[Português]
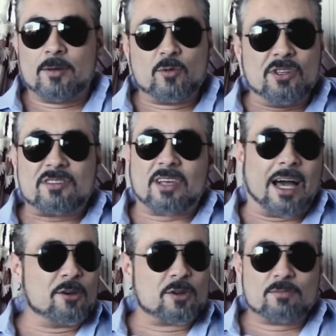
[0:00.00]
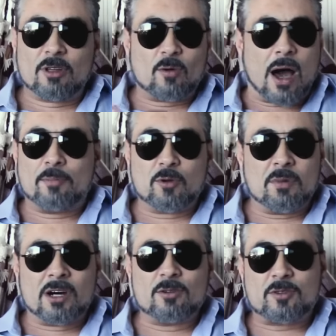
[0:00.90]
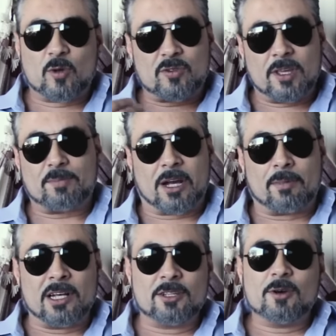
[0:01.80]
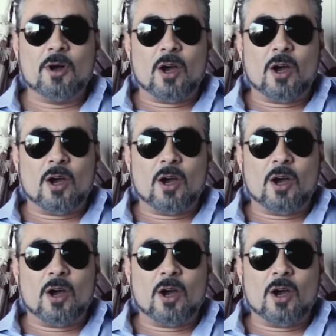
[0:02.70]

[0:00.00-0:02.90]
No ensaio eu não, não abro mão, eu estou sempre trabalhando